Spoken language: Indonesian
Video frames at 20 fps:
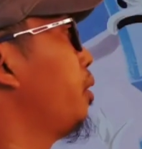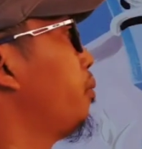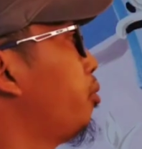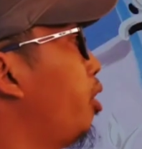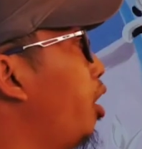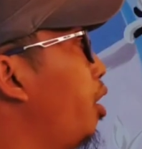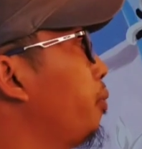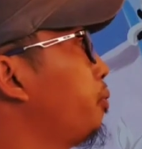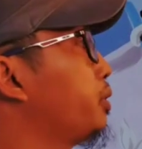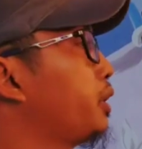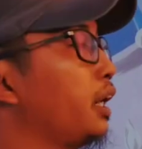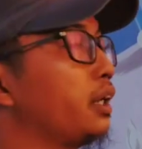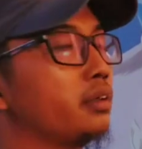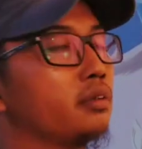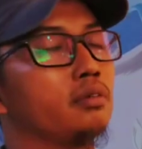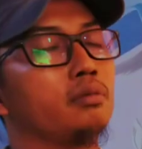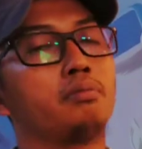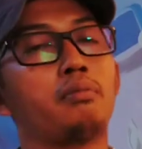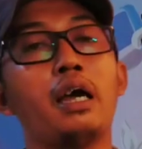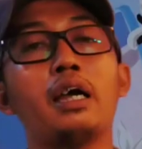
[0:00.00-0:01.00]
MOP
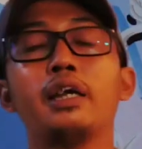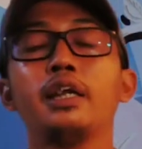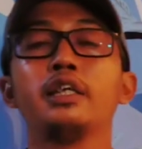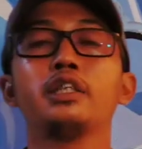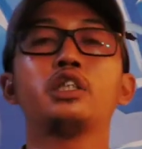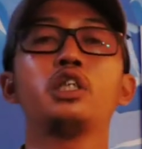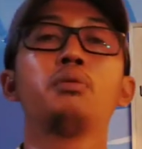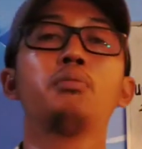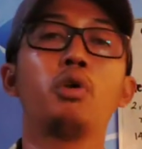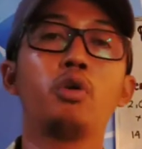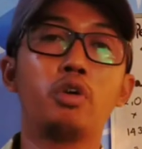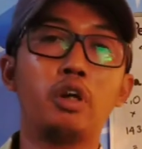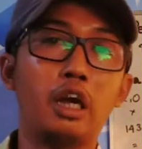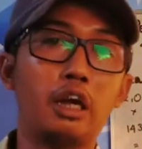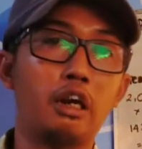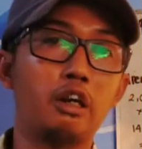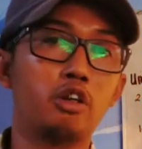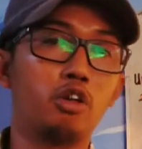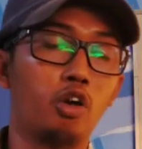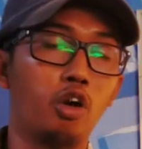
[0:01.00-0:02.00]
dan magnesium
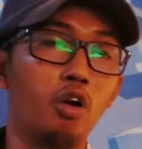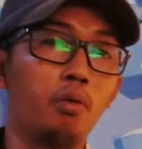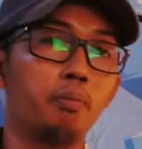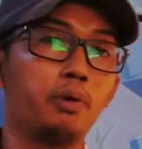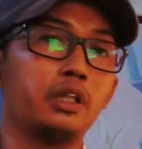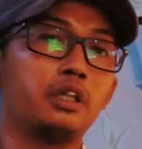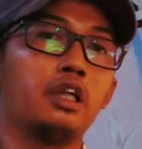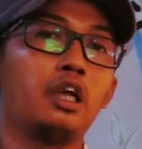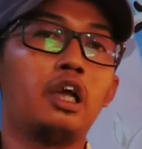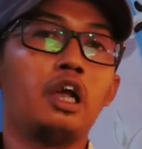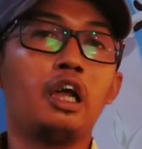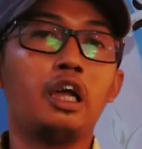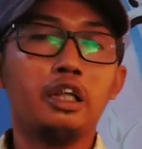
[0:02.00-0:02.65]
menggunakan dolomit,